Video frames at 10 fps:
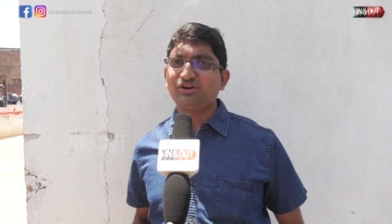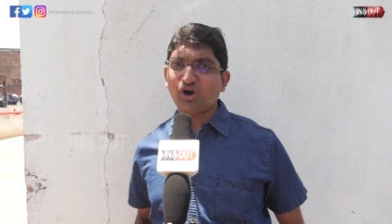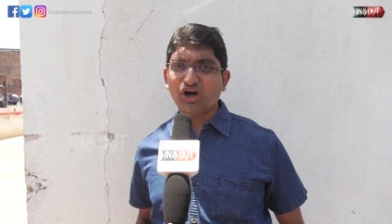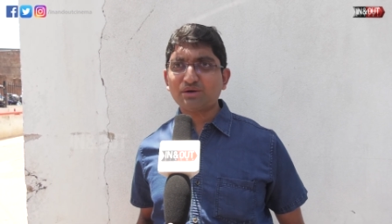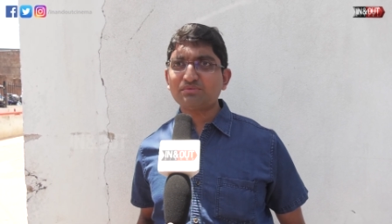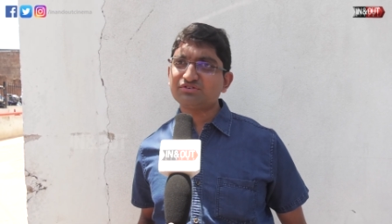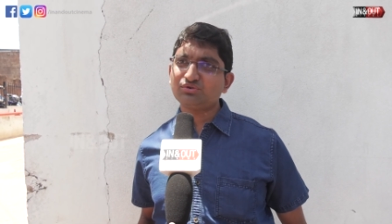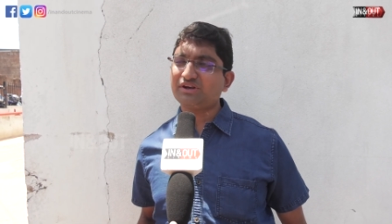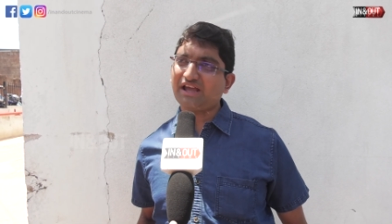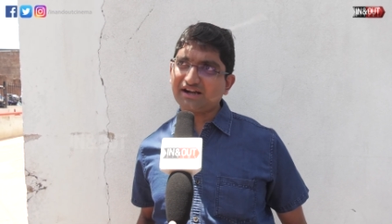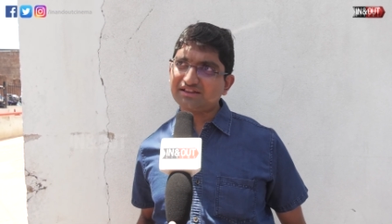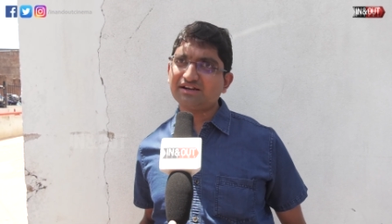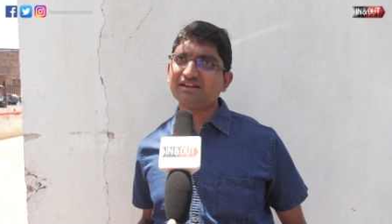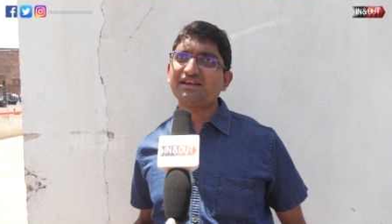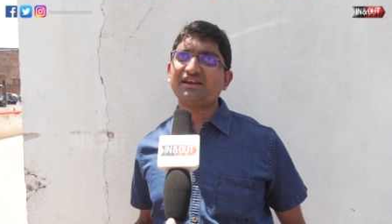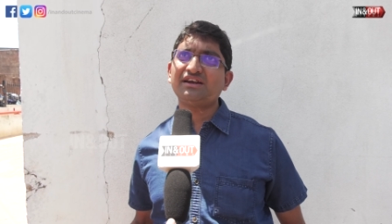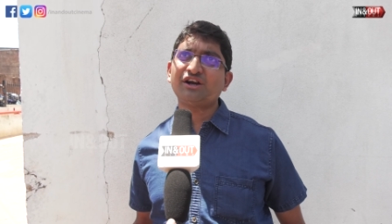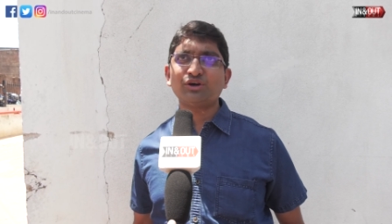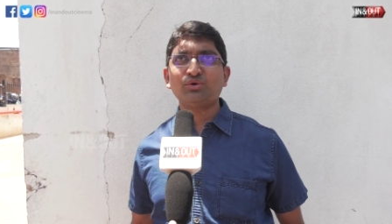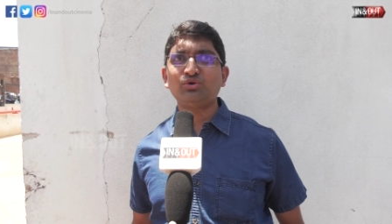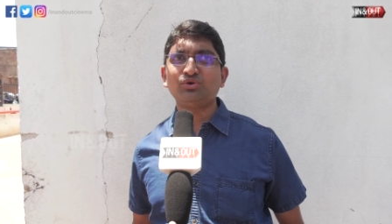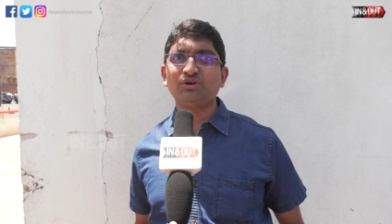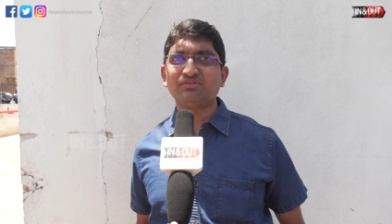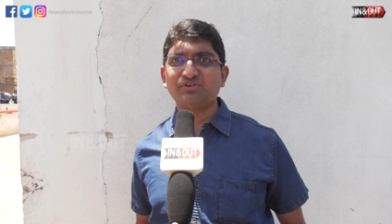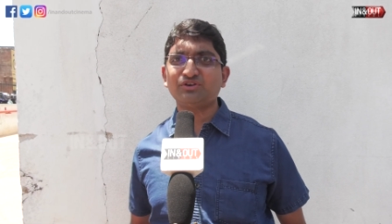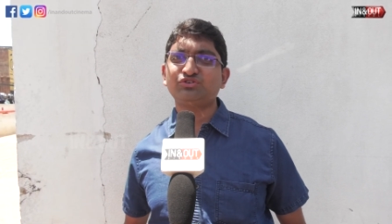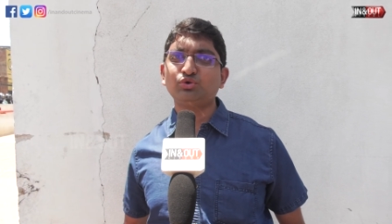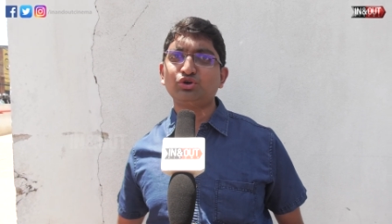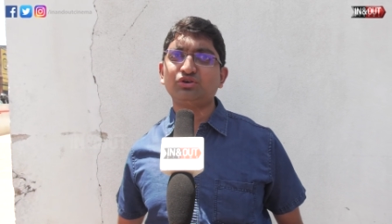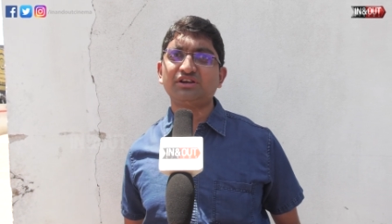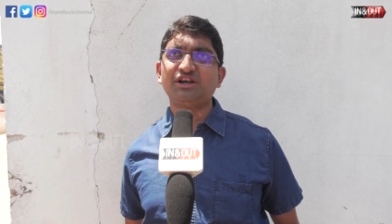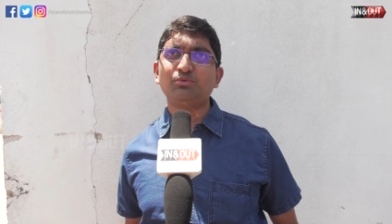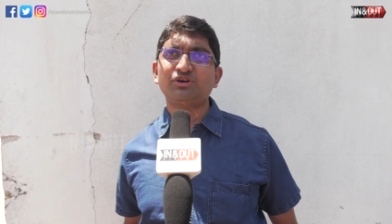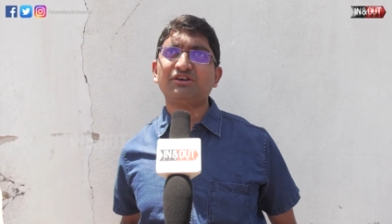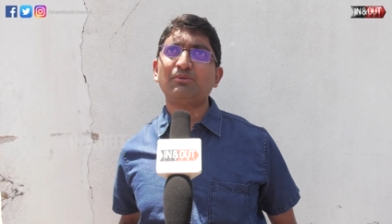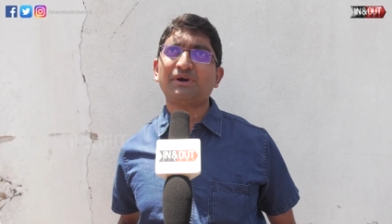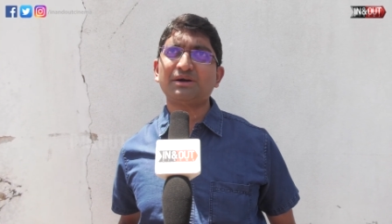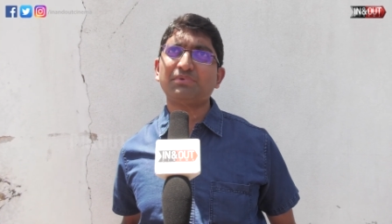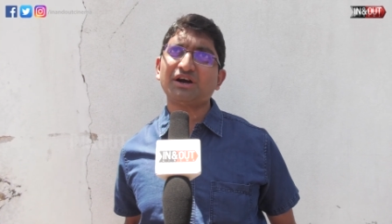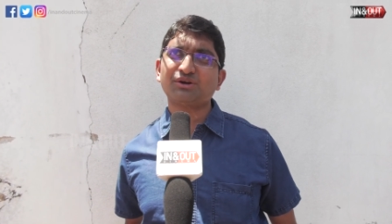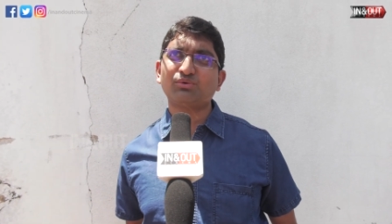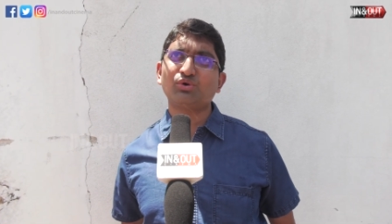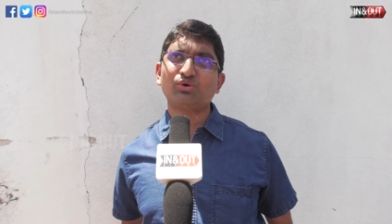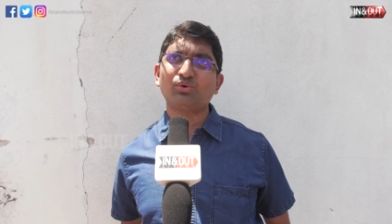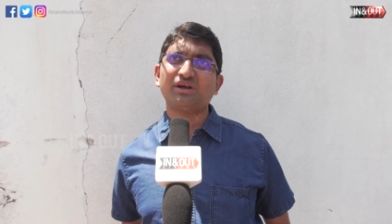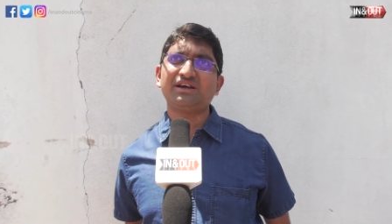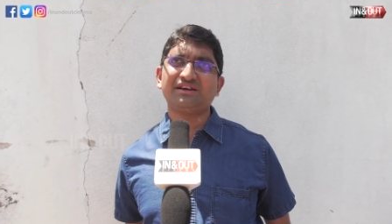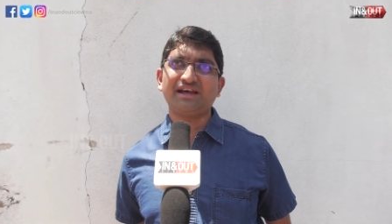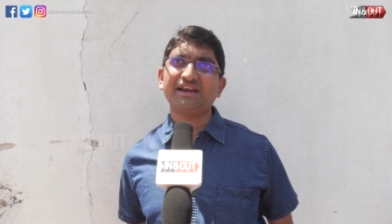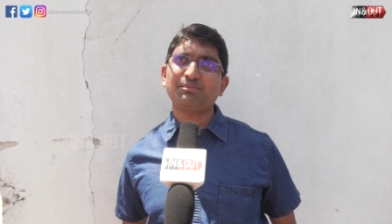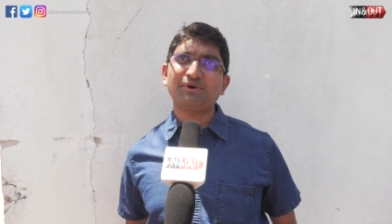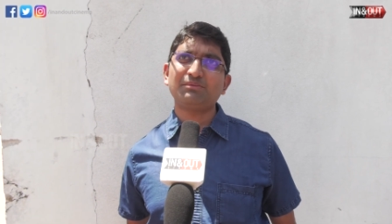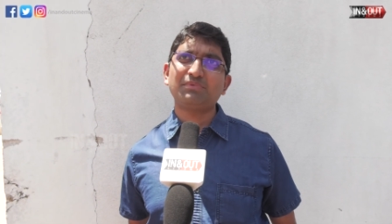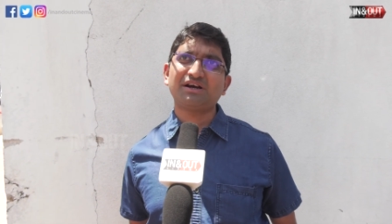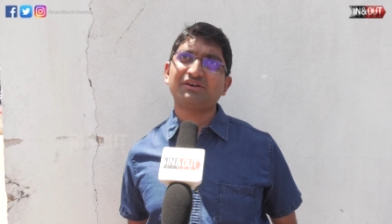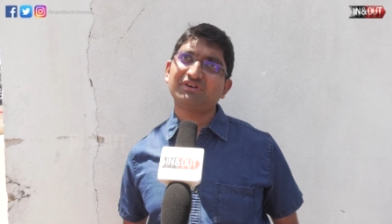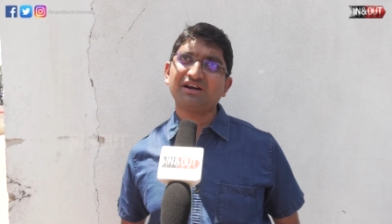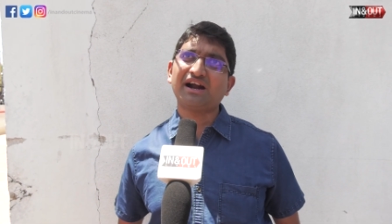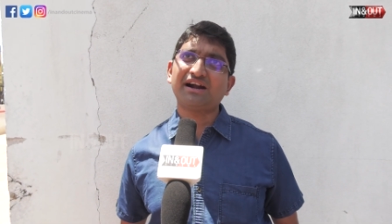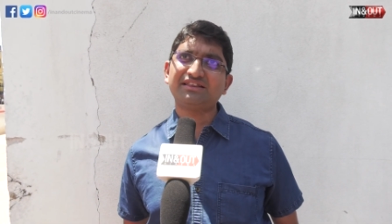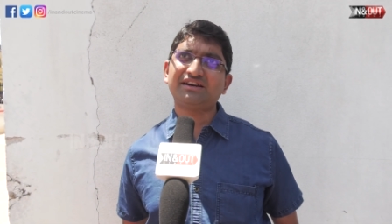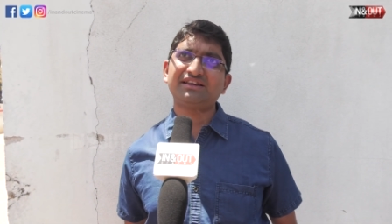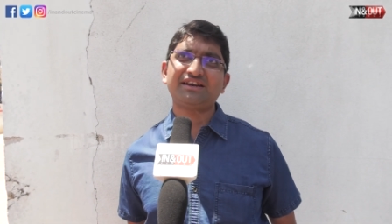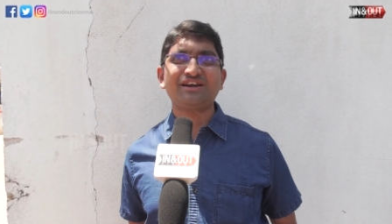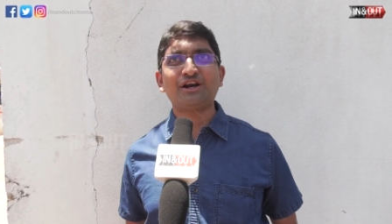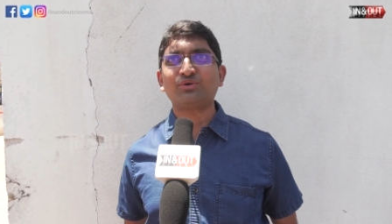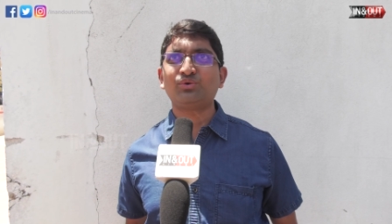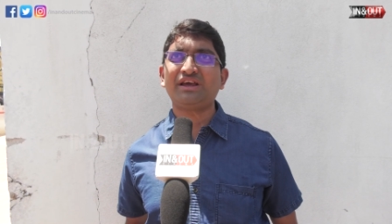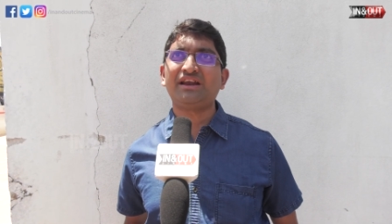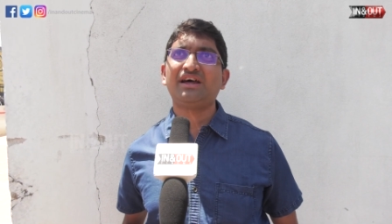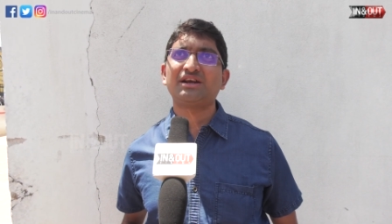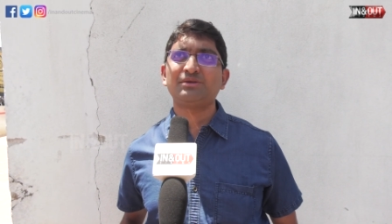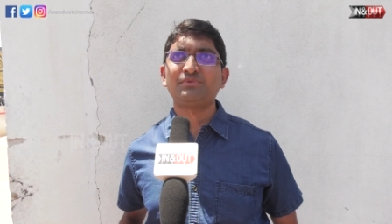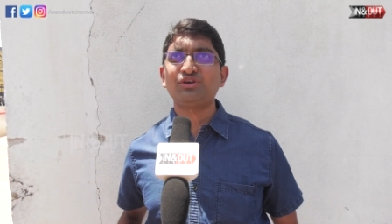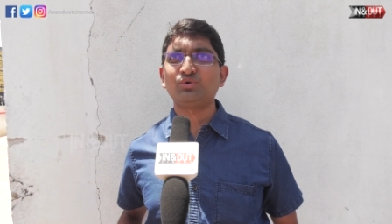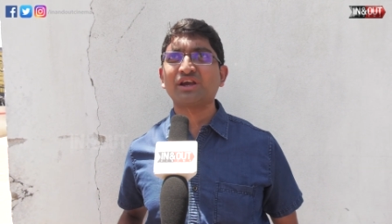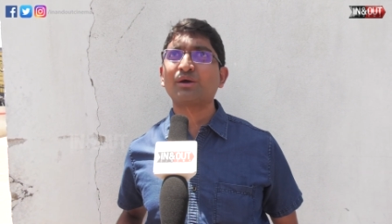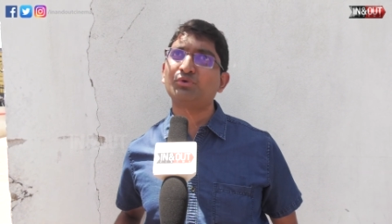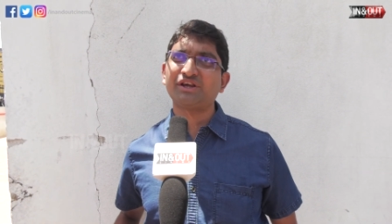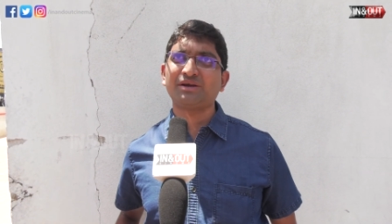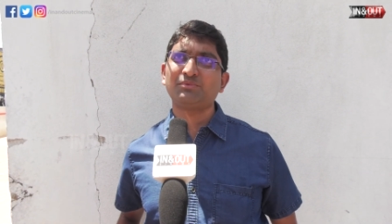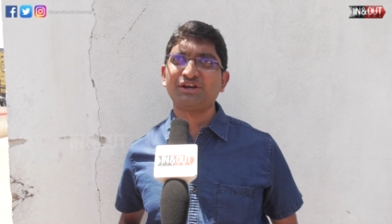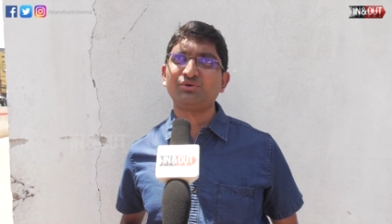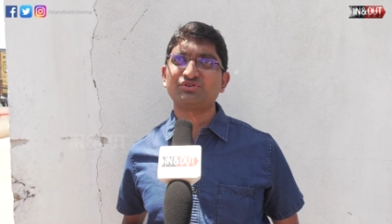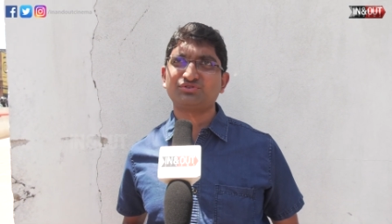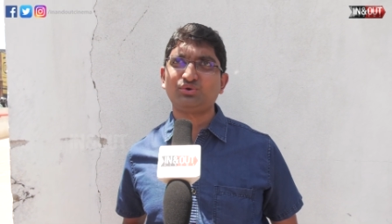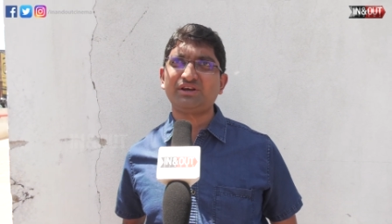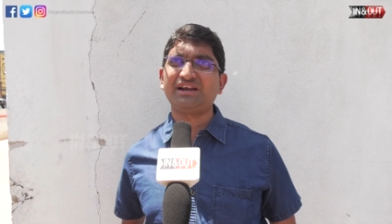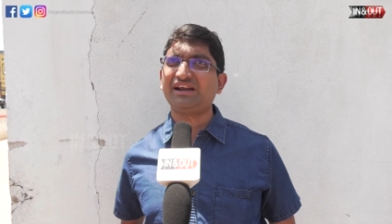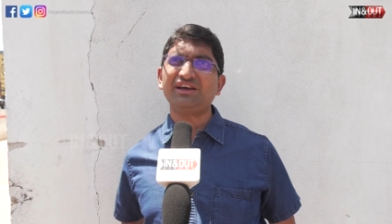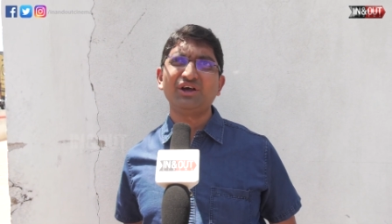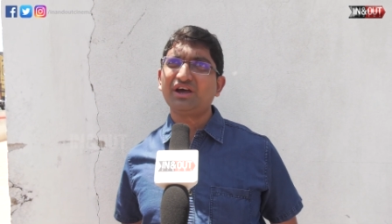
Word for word: நார்மல் ஸ்டோரி அடுத்தடுத்து என்ன நடக்கும்னு ஒரு ஃபஸ்ட்டு ஒரு ரெண்டு மூணு தடவை படம் பார்க்குறவங்களுக்கு கூட நிறைய படம் பார்க்குறவங்களுக்கு அடுத்தடுத்து என்ன நடக்கும்னு எல்லாராலுமே யூகிக்க முடிகிற மாதிரி ஒரு ஸ்டோரினால